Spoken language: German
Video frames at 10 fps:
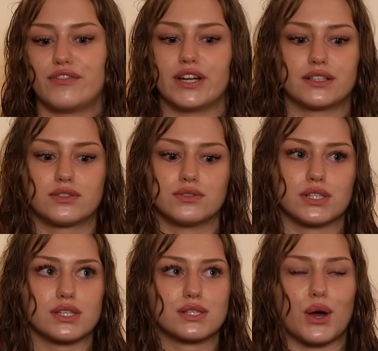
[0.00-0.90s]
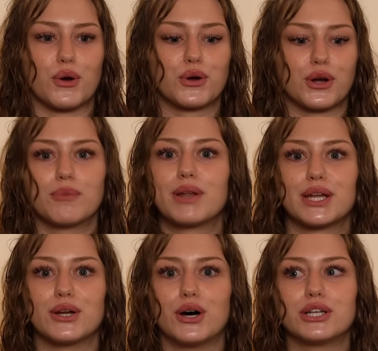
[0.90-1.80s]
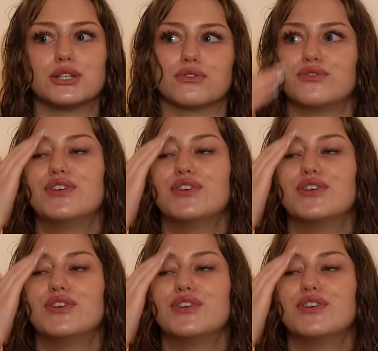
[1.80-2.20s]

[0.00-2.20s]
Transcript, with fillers: Facts und das ist auch komplett in Ordnung,